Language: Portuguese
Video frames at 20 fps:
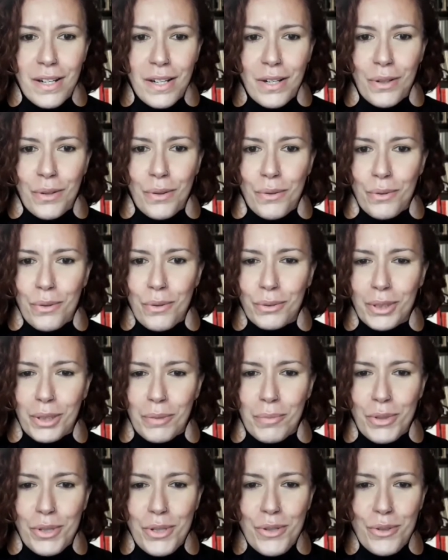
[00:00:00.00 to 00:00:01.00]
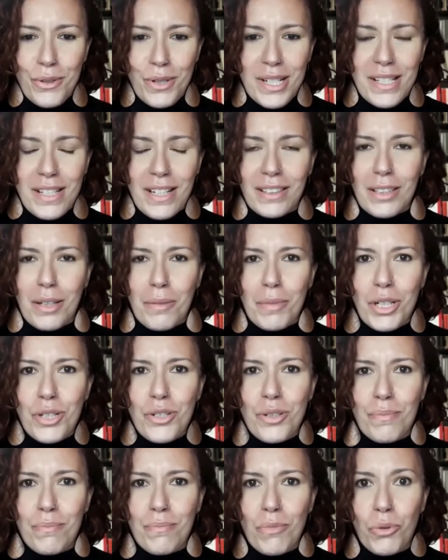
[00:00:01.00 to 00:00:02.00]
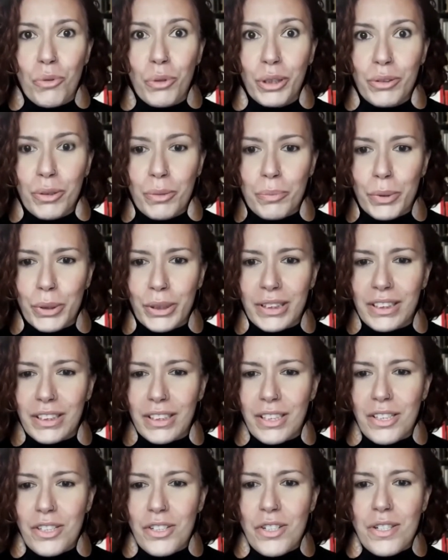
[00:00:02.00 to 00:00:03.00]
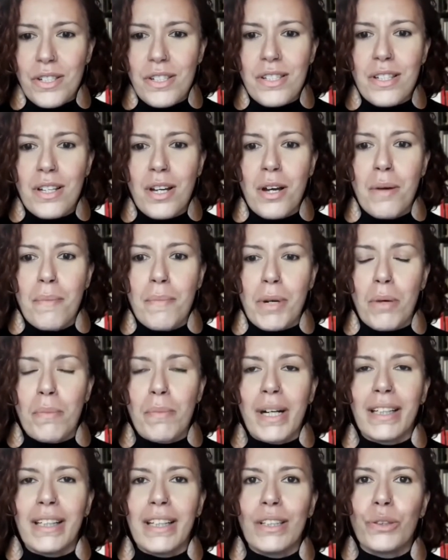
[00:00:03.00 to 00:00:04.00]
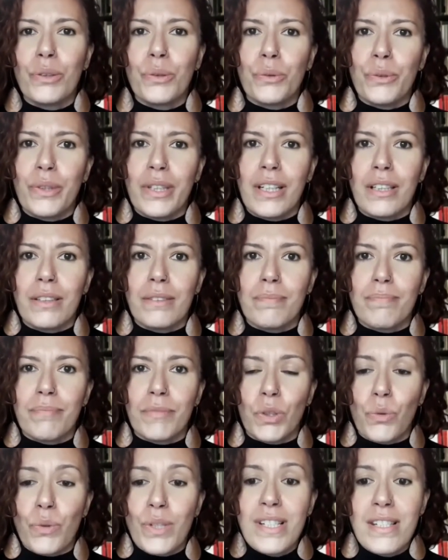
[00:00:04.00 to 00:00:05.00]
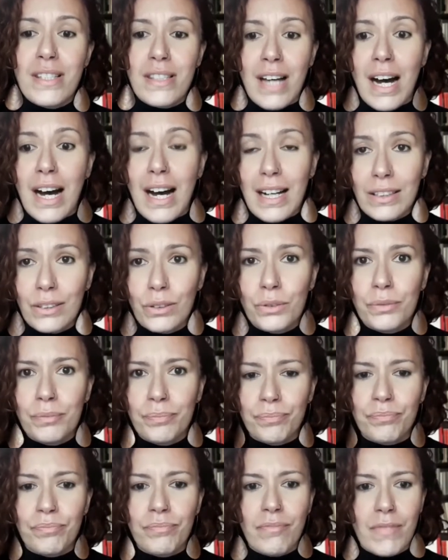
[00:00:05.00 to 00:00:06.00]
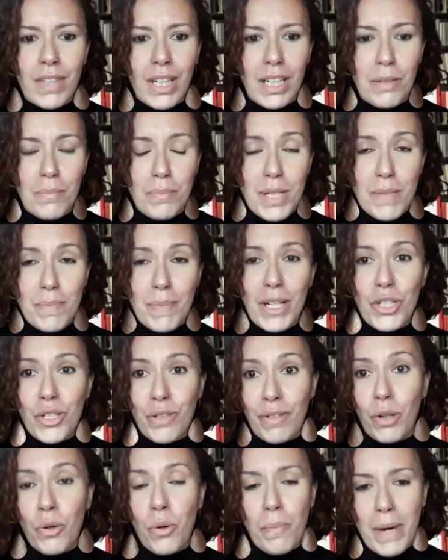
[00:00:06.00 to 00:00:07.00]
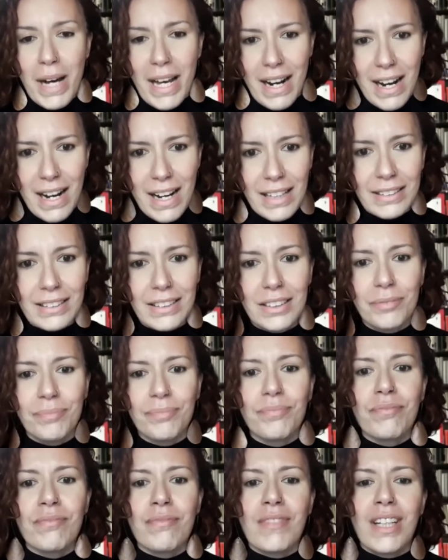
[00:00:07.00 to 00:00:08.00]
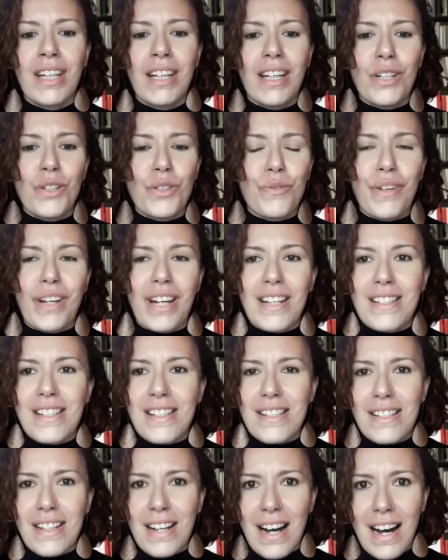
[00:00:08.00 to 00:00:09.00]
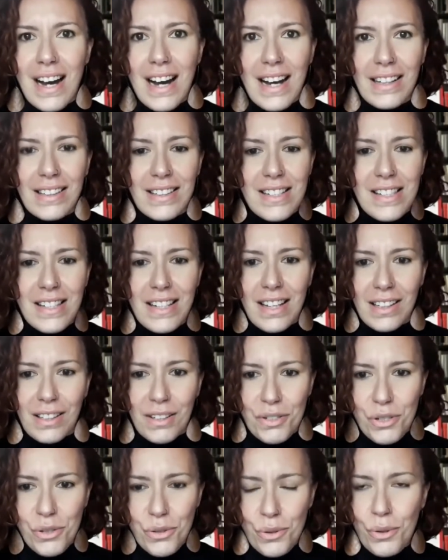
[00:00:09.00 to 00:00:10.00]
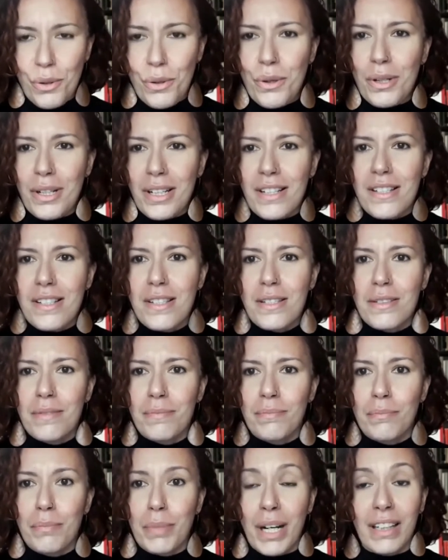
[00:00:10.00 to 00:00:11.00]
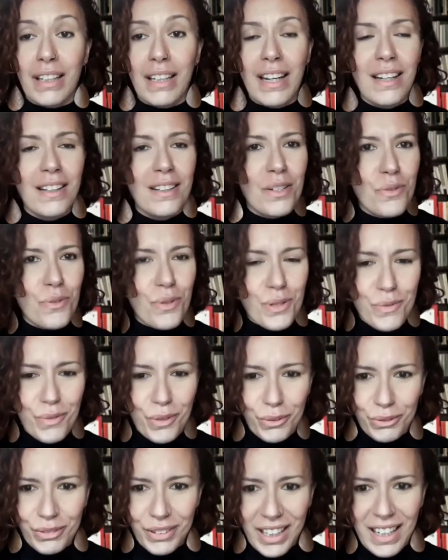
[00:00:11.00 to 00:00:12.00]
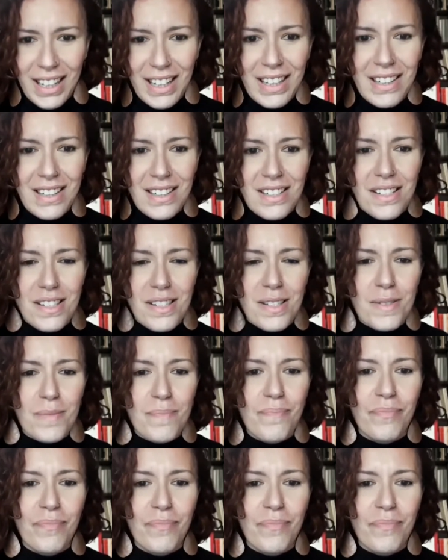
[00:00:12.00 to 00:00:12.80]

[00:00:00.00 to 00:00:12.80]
com contribuições certamente muito importantes para uma leitura do Estado em perspectiva comparada, em diferentes escalas e relações, para além das suas fronteiras,